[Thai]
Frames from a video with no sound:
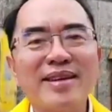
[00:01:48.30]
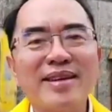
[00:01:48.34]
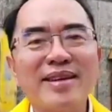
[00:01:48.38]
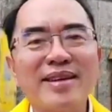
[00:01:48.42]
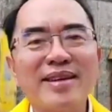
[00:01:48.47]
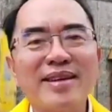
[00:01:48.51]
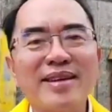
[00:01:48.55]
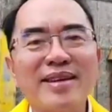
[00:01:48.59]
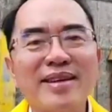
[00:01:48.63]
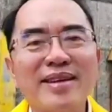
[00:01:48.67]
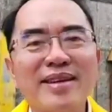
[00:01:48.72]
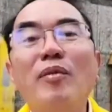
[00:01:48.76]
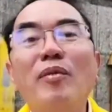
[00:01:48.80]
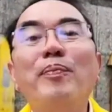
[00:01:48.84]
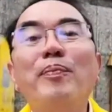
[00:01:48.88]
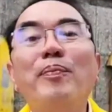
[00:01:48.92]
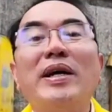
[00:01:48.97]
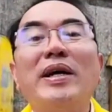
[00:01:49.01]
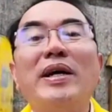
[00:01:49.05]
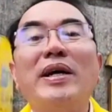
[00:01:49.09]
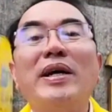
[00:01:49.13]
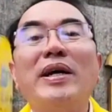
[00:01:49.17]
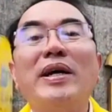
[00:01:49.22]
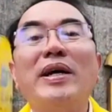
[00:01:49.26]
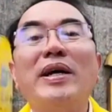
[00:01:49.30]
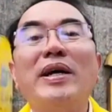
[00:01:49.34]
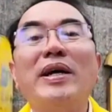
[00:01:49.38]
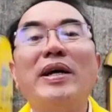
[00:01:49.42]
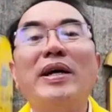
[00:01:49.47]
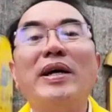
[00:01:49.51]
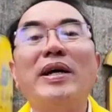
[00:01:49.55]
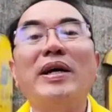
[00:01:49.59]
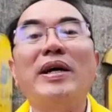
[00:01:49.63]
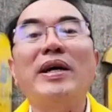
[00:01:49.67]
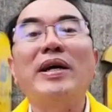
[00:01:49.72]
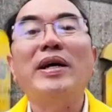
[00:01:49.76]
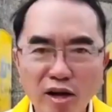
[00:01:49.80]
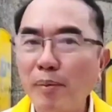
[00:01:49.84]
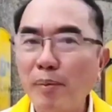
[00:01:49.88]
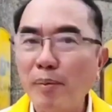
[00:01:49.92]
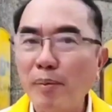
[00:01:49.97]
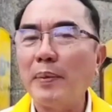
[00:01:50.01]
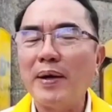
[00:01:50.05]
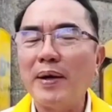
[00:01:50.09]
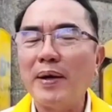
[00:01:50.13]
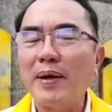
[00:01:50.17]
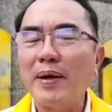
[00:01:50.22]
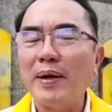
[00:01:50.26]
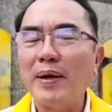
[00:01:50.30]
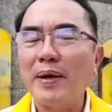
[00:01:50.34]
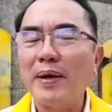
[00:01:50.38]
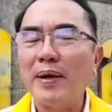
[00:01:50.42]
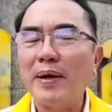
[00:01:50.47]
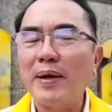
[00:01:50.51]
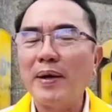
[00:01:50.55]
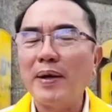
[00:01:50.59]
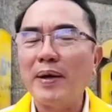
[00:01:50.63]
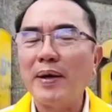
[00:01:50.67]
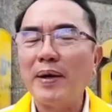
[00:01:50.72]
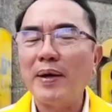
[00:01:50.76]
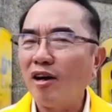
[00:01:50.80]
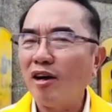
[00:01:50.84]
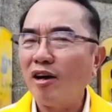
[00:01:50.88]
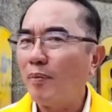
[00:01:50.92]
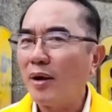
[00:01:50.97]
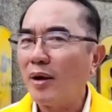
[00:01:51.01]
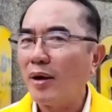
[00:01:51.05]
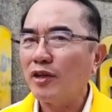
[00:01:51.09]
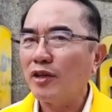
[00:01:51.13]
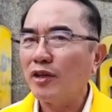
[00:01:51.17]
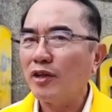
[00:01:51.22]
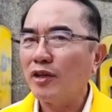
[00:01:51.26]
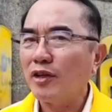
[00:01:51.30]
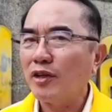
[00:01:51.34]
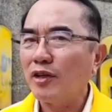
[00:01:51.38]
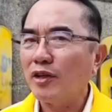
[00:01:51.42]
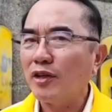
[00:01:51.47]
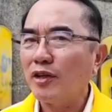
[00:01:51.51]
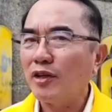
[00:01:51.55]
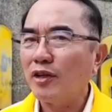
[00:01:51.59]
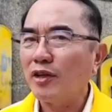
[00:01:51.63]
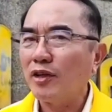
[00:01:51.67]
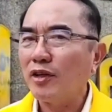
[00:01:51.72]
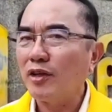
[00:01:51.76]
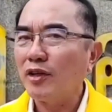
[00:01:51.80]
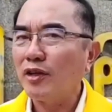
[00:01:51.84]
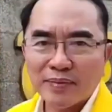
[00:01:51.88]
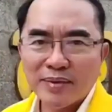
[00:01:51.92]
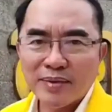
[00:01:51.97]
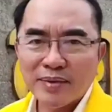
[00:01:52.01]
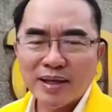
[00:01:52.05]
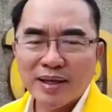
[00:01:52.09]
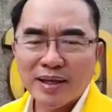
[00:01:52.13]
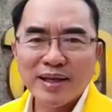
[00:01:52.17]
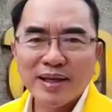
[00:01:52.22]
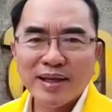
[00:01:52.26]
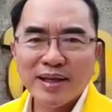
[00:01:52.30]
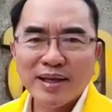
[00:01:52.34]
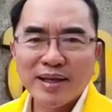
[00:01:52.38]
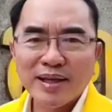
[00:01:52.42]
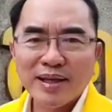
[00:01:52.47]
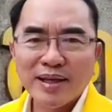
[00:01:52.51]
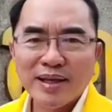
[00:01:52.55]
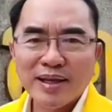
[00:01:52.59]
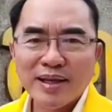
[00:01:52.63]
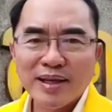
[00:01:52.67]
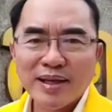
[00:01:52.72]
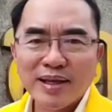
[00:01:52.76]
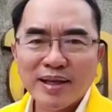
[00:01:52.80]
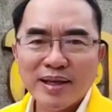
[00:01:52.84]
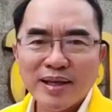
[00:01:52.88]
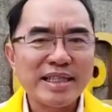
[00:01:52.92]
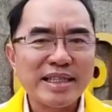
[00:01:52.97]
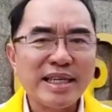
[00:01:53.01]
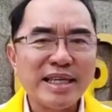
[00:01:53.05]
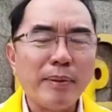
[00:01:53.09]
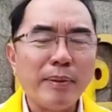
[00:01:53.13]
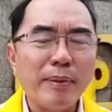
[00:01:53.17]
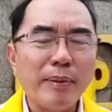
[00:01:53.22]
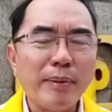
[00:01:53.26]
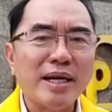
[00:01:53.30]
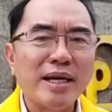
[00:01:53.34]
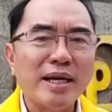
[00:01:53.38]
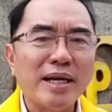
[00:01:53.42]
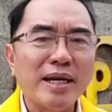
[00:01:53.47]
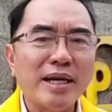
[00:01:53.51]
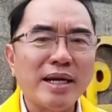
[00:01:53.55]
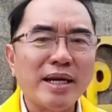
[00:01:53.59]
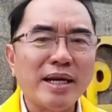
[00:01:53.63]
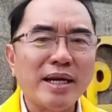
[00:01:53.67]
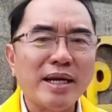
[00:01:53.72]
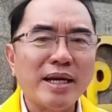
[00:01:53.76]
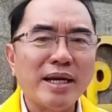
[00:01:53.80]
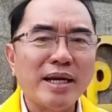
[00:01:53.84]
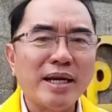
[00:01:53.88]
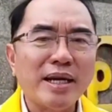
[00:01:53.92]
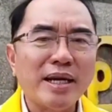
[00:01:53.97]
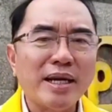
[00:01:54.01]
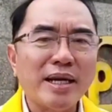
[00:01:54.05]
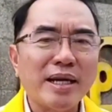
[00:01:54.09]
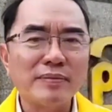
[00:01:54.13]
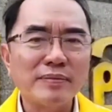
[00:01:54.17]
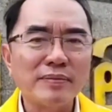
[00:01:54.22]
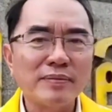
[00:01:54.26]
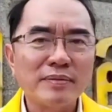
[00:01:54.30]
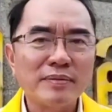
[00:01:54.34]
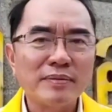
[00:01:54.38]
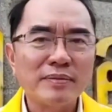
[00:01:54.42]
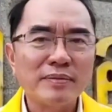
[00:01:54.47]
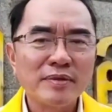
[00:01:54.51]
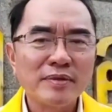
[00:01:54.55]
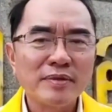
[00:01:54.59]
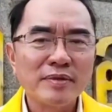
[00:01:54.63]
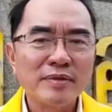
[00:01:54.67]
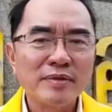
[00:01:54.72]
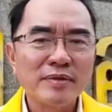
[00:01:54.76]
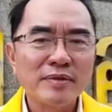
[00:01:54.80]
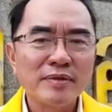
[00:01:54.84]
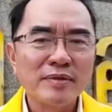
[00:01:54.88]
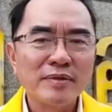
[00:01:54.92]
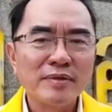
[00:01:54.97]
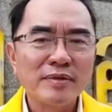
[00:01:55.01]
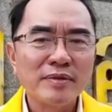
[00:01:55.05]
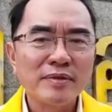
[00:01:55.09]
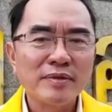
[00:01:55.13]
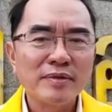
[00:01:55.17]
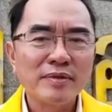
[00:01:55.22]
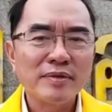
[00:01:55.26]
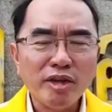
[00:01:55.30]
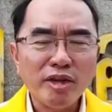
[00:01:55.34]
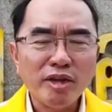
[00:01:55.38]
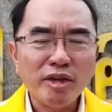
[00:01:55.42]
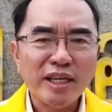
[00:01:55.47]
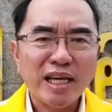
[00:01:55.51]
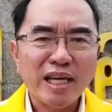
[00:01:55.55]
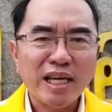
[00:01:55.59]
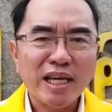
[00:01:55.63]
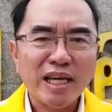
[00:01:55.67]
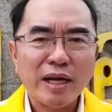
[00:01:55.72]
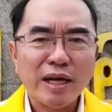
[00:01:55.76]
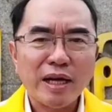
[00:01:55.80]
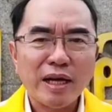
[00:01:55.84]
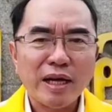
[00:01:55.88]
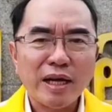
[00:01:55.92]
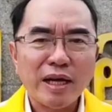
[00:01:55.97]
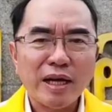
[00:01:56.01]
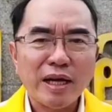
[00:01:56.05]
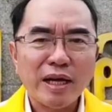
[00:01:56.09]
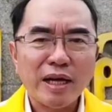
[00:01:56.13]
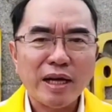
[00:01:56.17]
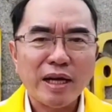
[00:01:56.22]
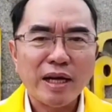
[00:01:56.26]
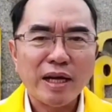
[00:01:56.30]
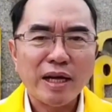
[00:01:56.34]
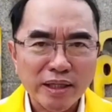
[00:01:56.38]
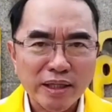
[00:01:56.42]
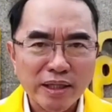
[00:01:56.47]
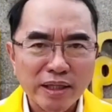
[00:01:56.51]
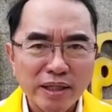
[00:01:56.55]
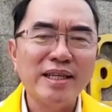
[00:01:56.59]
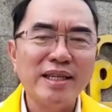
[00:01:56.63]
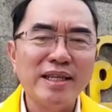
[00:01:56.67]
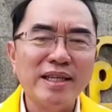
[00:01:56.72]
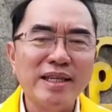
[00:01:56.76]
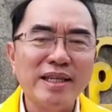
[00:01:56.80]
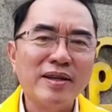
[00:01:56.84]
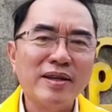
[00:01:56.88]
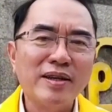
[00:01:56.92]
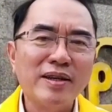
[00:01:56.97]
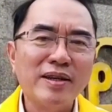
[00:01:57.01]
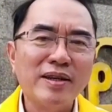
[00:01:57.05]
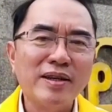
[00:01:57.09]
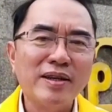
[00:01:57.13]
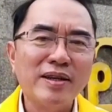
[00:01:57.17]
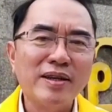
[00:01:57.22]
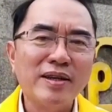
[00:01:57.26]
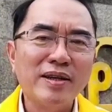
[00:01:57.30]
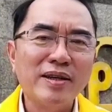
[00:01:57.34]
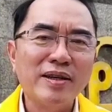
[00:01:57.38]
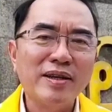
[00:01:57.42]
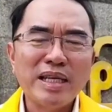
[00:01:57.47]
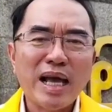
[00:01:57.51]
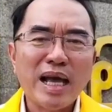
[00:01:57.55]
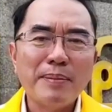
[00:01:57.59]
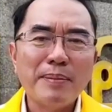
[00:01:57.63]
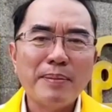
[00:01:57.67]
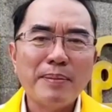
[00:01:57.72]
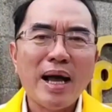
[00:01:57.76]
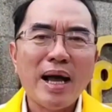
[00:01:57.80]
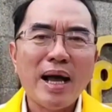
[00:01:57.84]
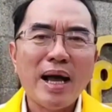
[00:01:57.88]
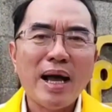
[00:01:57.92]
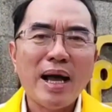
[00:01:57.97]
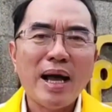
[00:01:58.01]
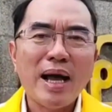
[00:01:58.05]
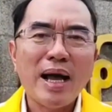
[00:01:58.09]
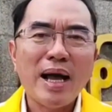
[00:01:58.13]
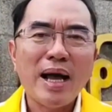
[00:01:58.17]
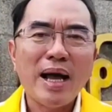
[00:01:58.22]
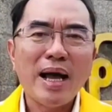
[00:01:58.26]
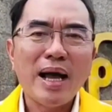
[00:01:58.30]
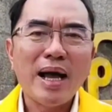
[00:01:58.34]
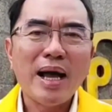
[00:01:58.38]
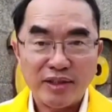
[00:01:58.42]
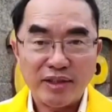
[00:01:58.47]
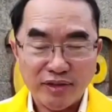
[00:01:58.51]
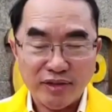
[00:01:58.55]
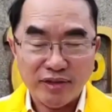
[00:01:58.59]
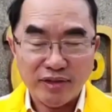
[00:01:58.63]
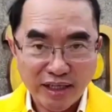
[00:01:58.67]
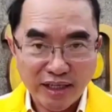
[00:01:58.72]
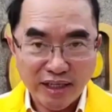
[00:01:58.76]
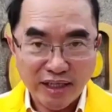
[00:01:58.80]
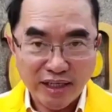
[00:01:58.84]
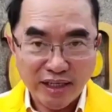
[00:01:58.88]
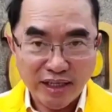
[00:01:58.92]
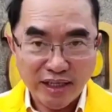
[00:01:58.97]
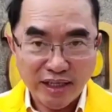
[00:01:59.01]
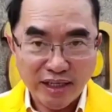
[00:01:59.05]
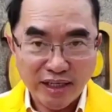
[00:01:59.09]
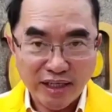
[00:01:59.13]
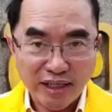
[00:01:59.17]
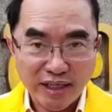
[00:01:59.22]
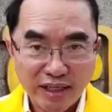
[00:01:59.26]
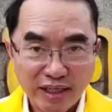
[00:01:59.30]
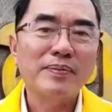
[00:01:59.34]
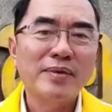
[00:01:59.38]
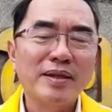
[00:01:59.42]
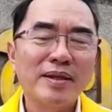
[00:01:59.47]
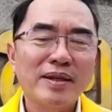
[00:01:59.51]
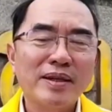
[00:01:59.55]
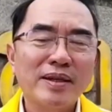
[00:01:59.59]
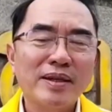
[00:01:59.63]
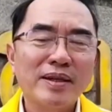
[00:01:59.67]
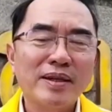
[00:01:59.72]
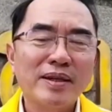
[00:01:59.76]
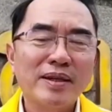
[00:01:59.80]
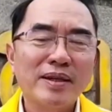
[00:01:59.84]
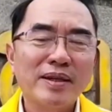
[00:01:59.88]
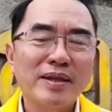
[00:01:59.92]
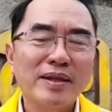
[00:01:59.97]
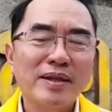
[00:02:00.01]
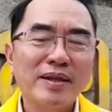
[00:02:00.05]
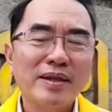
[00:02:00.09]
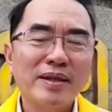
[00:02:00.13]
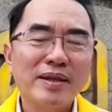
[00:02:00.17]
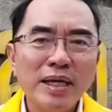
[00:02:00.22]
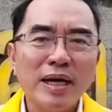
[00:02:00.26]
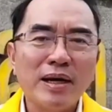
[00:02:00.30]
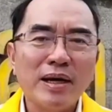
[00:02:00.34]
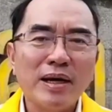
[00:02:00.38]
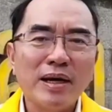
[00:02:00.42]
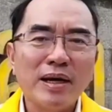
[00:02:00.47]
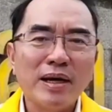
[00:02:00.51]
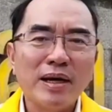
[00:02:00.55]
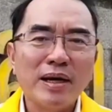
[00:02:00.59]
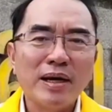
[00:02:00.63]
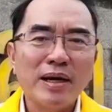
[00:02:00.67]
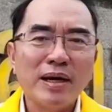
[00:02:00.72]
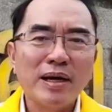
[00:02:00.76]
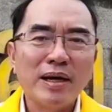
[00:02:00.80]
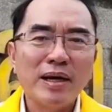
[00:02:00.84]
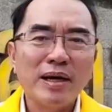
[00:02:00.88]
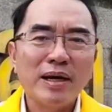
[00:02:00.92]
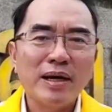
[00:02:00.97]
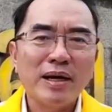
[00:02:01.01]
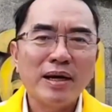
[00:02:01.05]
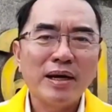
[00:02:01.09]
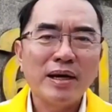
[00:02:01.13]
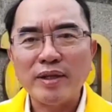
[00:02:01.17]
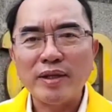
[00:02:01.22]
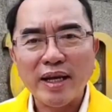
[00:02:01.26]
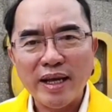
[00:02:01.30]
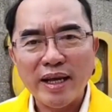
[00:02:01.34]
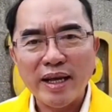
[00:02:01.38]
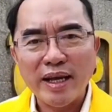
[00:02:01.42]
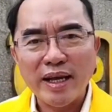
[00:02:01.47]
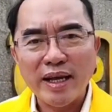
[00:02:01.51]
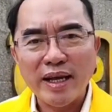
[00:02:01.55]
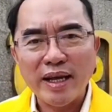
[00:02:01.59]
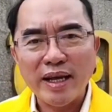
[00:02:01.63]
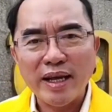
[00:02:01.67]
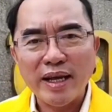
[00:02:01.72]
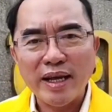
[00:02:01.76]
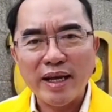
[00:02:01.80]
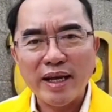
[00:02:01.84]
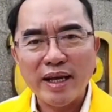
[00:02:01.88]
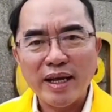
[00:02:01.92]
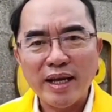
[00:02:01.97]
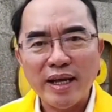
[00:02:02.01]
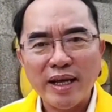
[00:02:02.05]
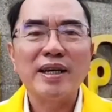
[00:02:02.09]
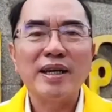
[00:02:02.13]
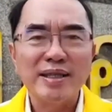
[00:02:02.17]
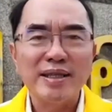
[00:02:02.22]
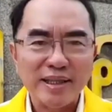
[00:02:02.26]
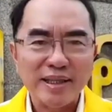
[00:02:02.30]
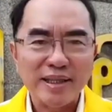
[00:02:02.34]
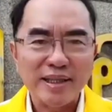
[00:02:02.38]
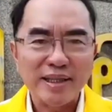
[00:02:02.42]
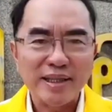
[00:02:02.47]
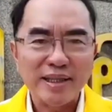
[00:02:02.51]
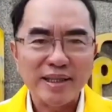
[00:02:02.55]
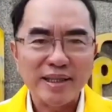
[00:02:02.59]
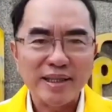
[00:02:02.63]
แต่เขาปฏิเสธก็ไม่เป็นไรก็มาสู้ที่ศาลแต่สิ่งที่ผมอยากจะเล่าพี่น้องฟังพี่น้องสังเกตไหมครับว่าคนพวกนี้พยายามอ้างเรื่องสิทธิเสรีภาพเมื่อคนฝ่ายตนเองถูกดำเนินคดี